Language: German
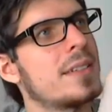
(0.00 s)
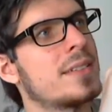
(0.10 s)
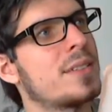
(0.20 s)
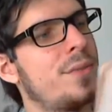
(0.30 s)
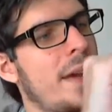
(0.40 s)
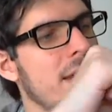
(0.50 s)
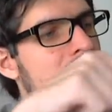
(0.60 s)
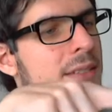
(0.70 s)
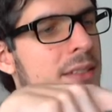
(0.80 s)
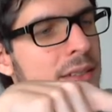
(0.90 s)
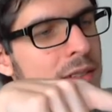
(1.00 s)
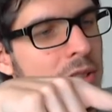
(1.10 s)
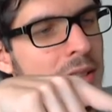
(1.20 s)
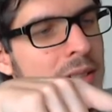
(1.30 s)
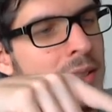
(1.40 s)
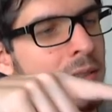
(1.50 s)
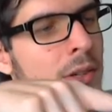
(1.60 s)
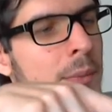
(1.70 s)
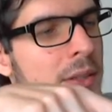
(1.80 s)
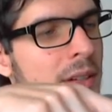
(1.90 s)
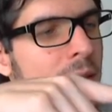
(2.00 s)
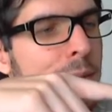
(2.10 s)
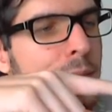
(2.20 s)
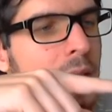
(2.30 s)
dass es Fantasy ist. Steht hier hinten nochmal drauf.